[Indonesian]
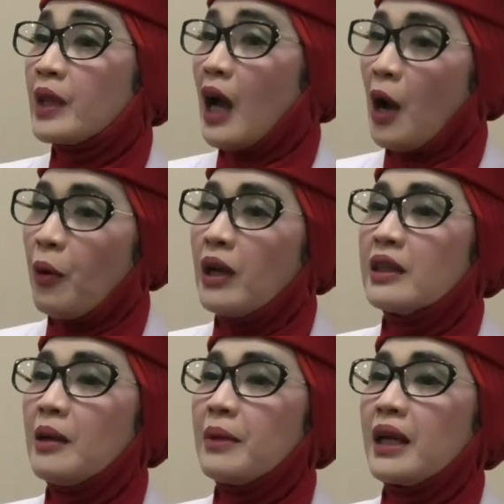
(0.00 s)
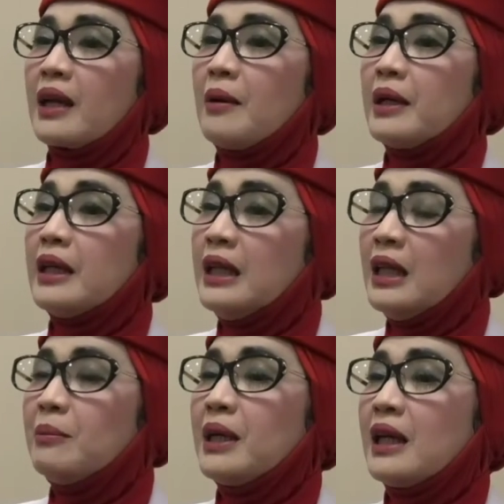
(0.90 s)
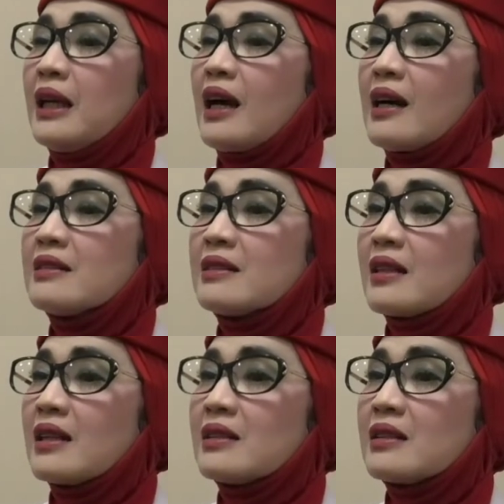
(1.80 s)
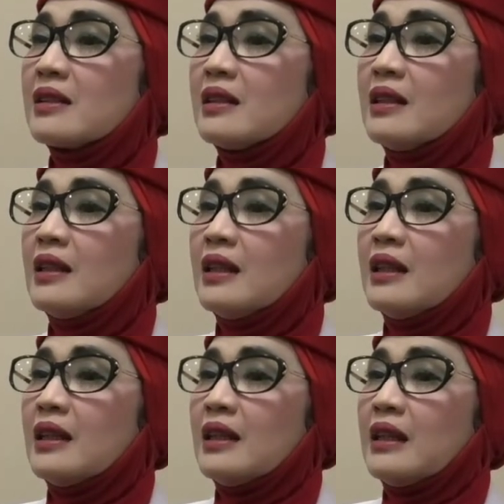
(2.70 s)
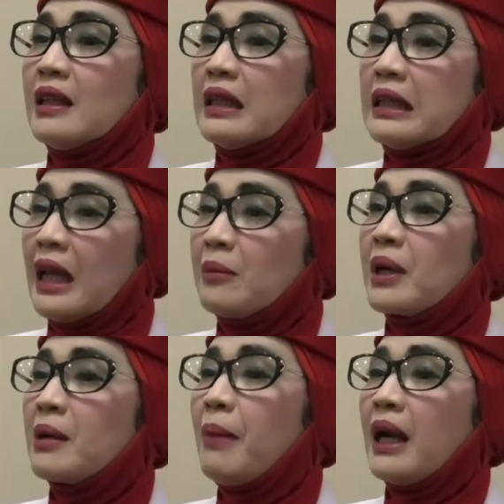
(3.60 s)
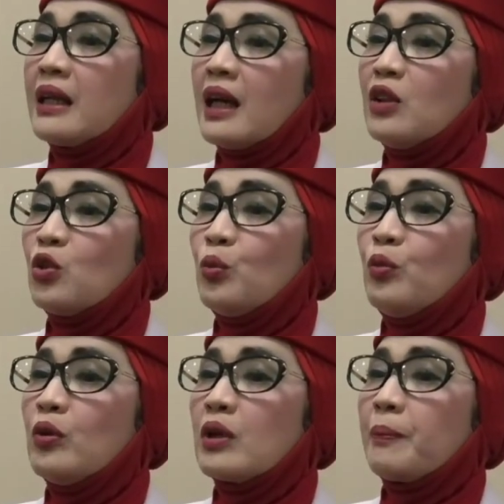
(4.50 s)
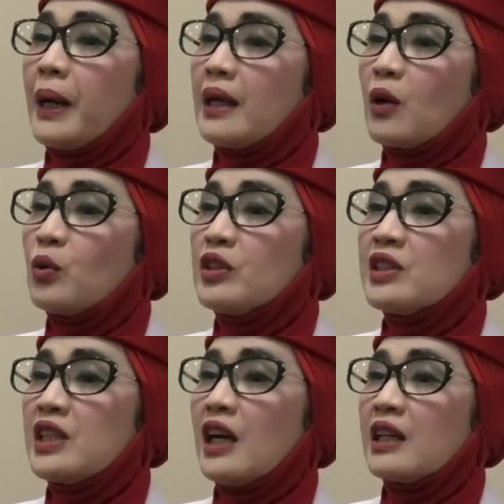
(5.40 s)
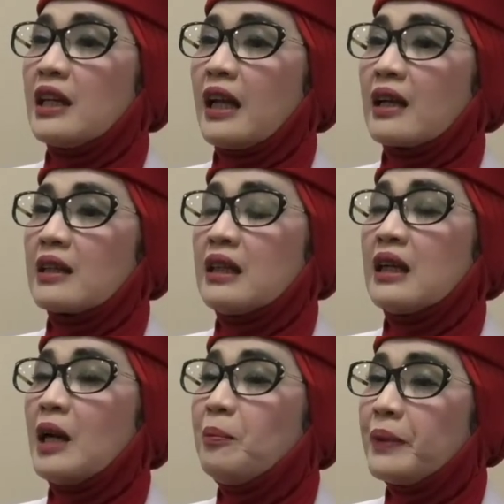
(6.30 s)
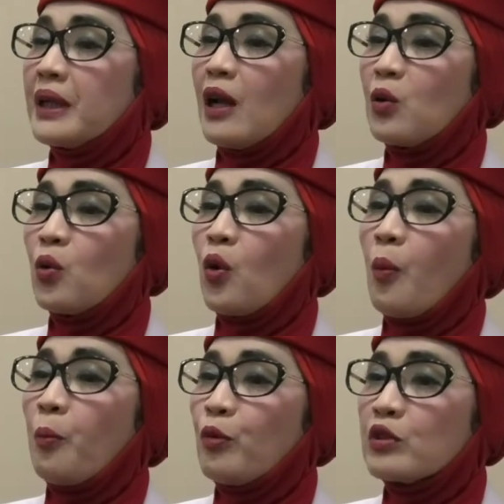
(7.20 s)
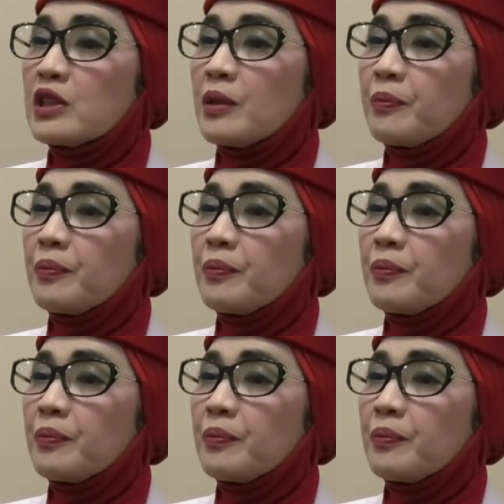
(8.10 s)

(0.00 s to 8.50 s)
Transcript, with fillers: Awalnya mereka ingin menghilangkan stres dan mengembalikan tubuh pada kondisi yang rileks dengan perilaku kompulsif.